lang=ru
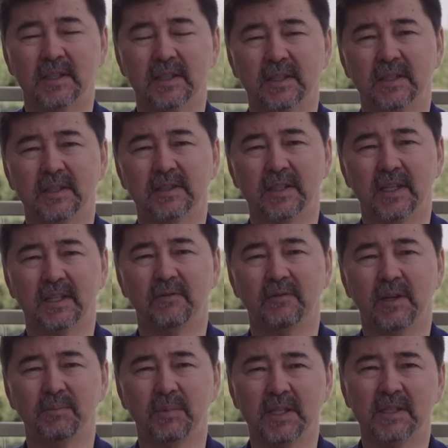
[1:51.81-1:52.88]
э, за
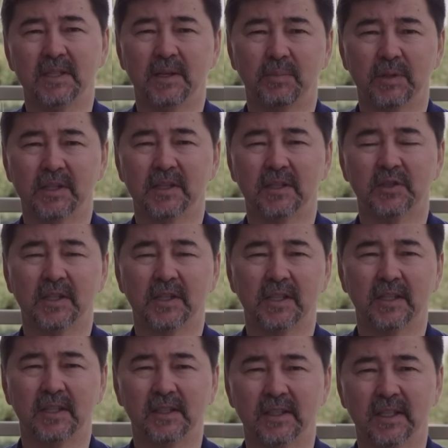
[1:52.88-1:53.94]
2 месяца я потерял
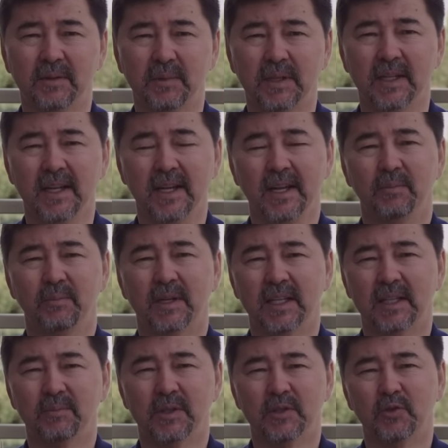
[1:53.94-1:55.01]
4 килограмма, при
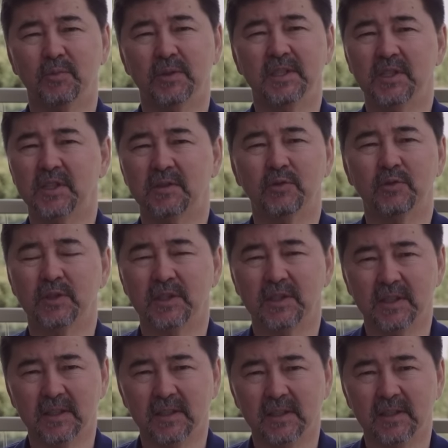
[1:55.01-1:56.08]
этом особо ничего не
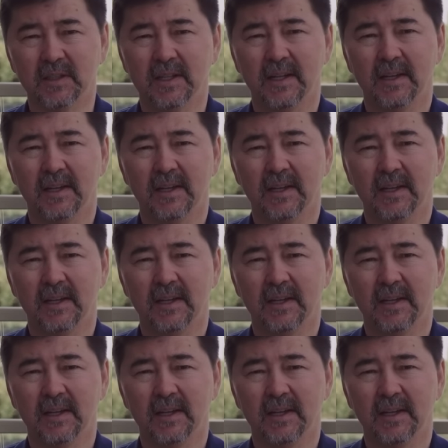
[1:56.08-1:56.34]
делал.